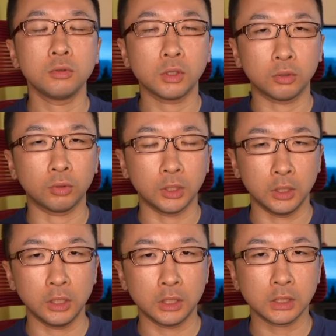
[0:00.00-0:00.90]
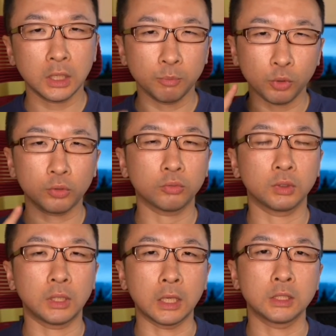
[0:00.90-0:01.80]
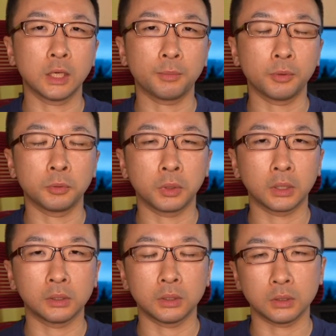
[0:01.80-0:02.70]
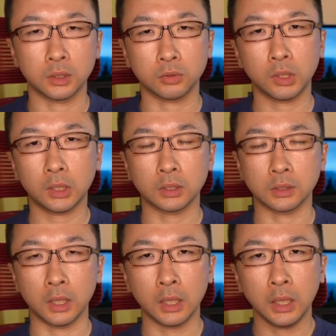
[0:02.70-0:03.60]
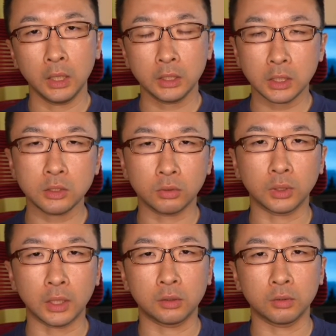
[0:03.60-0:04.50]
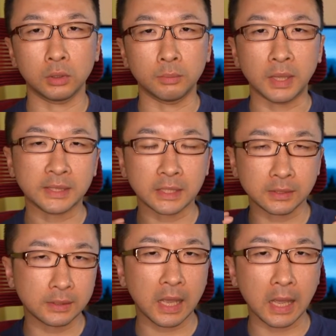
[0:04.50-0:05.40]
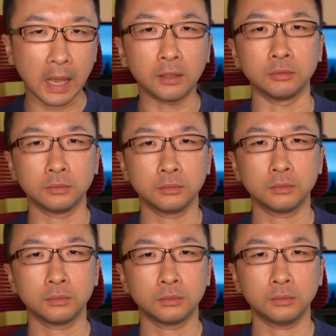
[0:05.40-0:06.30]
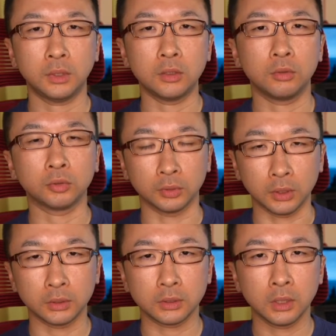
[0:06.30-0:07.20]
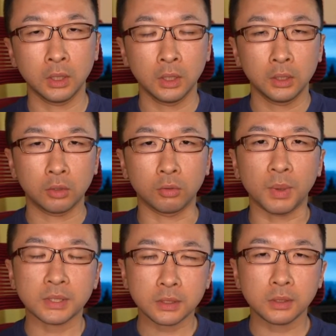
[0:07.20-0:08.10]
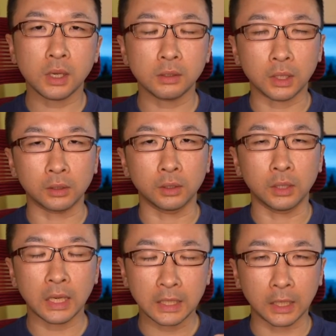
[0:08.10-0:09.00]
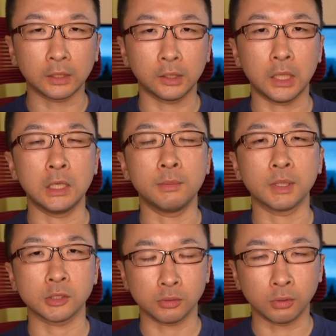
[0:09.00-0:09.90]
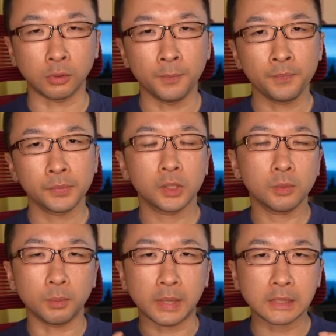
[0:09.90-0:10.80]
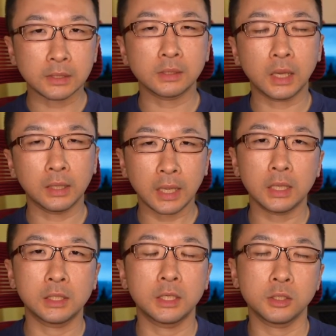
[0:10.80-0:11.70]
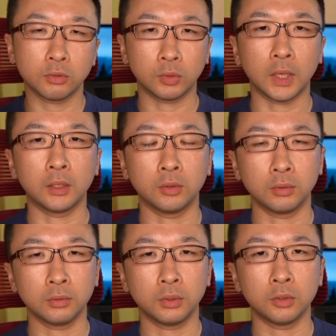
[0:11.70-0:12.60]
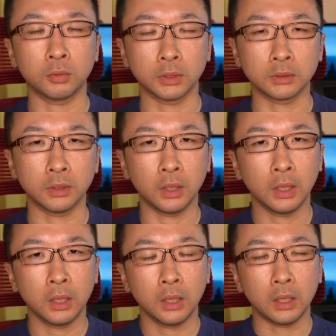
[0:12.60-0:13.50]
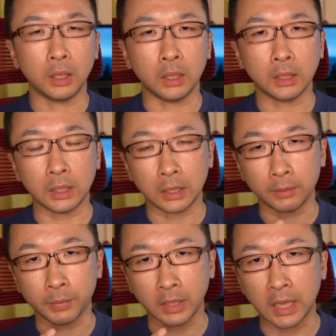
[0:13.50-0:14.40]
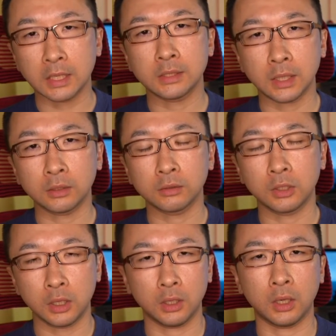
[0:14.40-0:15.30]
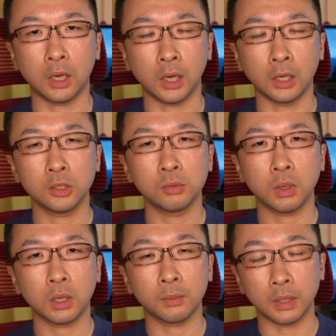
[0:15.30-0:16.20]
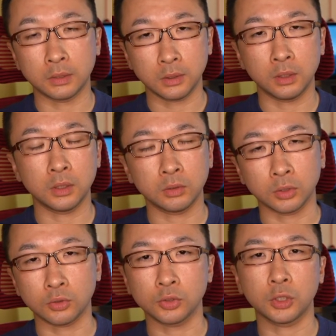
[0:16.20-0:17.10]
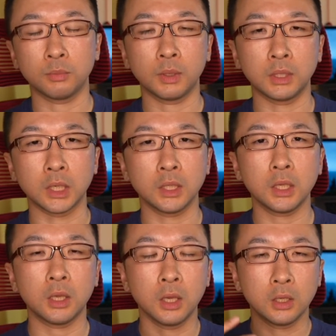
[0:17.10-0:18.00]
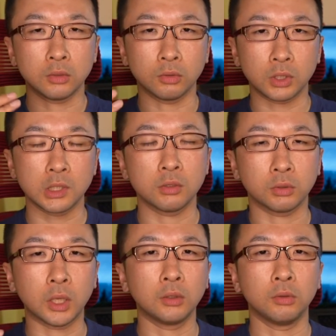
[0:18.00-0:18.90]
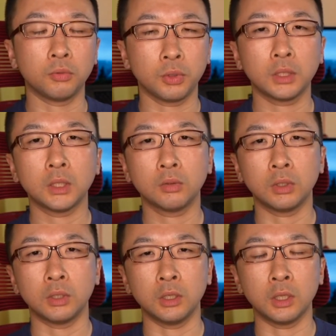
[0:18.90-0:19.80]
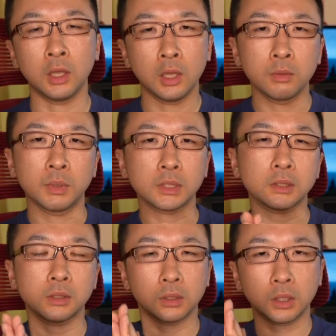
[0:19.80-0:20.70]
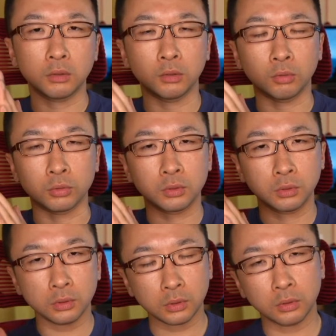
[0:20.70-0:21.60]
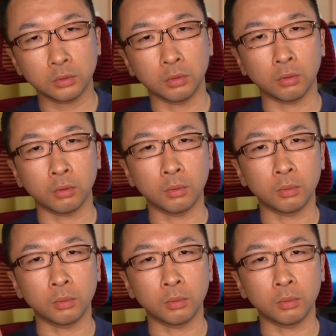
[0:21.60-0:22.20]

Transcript: うな時にさらにもう一個大事なポイントがあってですねそれがですね記事のタイトルに摩擦があるっていうことなんです。でこれ摩擦があるかって何かって言いますと、例えば摩擦がない記事のタイトルっていうのはですね、えー、何かま検索結果、あるいはま SNS とかソーシャルメディアでその記事のタイトルに触れた時に、摩擦がないのでこうつるっと